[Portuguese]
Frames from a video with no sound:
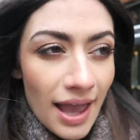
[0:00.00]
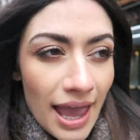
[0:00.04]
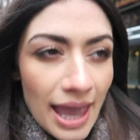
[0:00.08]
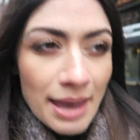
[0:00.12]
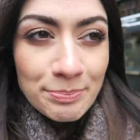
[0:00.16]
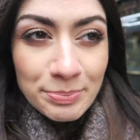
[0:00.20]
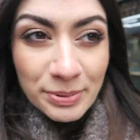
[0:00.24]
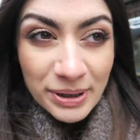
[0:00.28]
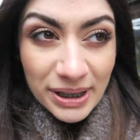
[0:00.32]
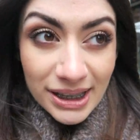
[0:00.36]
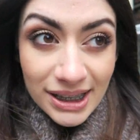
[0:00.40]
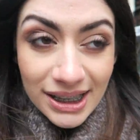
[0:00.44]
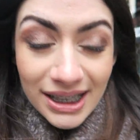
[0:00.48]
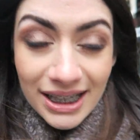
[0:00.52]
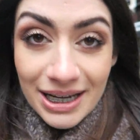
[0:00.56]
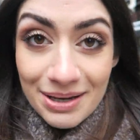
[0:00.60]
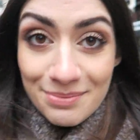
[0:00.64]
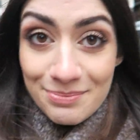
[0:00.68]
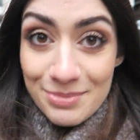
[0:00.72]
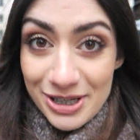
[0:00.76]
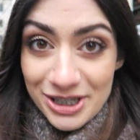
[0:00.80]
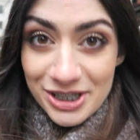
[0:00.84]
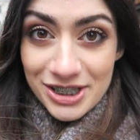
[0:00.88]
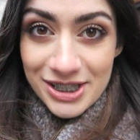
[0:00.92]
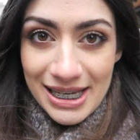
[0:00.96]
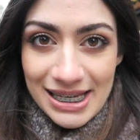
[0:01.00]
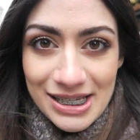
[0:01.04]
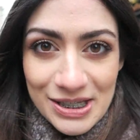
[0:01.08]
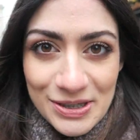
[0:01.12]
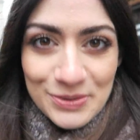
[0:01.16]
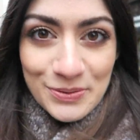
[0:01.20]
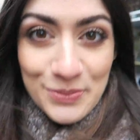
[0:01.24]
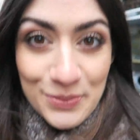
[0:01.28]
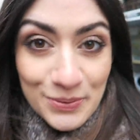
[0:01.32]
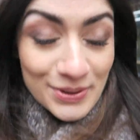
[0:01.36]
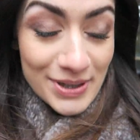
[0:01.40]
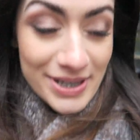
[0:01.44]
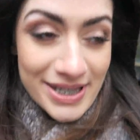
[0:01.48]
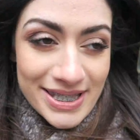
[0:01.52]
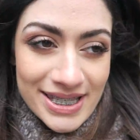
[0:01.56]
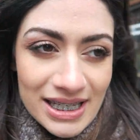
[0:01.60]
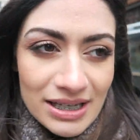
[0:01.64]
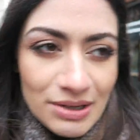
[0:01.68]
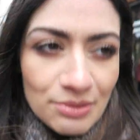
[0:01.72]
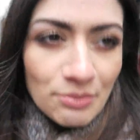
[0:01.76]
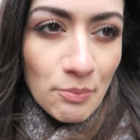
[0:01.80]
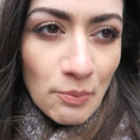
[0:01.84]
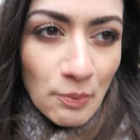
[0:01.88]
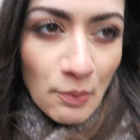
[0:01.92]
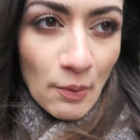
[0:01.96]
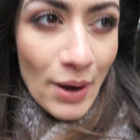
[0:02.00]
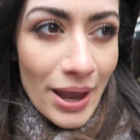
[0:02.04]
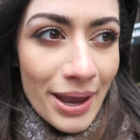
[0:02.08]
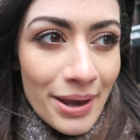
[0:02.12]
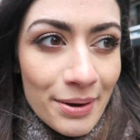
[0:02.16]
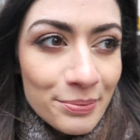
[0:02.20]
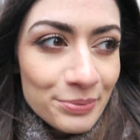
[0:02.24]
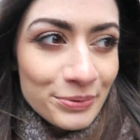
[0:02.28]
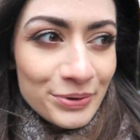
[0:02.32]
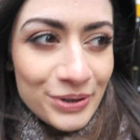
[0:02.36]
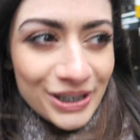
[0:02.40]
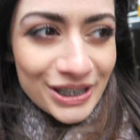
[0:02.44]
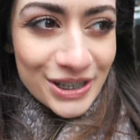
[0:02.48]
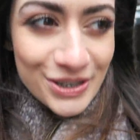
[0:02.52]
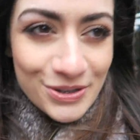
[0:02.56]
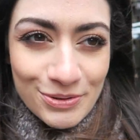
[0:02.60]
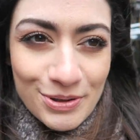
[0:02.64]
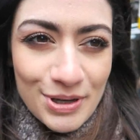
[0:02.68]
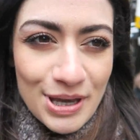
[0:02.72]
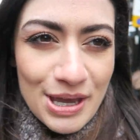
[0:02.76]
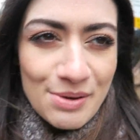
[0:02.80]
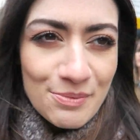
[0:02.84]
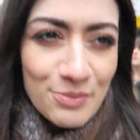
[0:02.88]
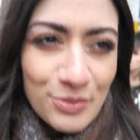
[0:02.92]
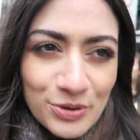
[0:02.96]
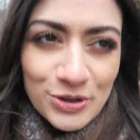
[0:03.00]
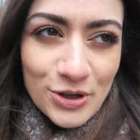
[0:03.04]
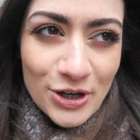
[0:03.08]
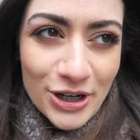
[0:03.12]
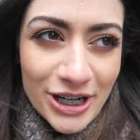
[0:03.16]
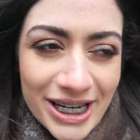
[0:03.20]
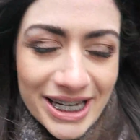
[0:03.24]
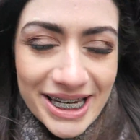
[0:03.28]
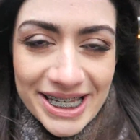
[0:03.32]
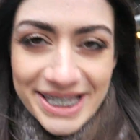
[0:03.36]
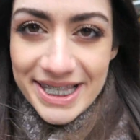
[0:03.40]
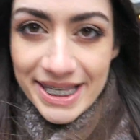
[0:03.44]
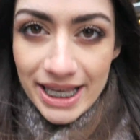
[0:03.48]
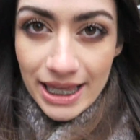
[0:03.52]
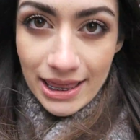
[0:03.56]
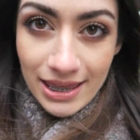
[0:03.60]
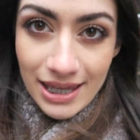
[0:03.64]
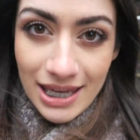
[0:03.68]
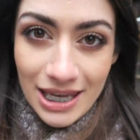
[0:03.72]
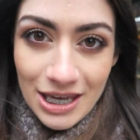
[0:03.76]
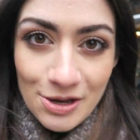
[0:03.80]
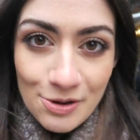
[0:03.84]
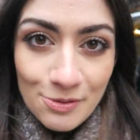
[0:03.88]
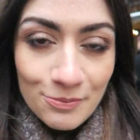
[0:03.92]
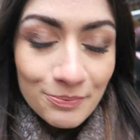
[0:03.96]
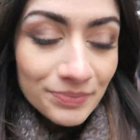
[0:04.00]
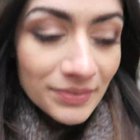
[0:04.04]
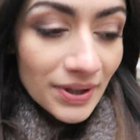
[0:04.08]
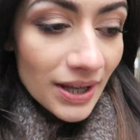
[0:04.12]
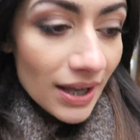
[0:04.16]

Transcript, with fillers: É pequenina, mas tem tudo assim, é bonito e muito organizadinho.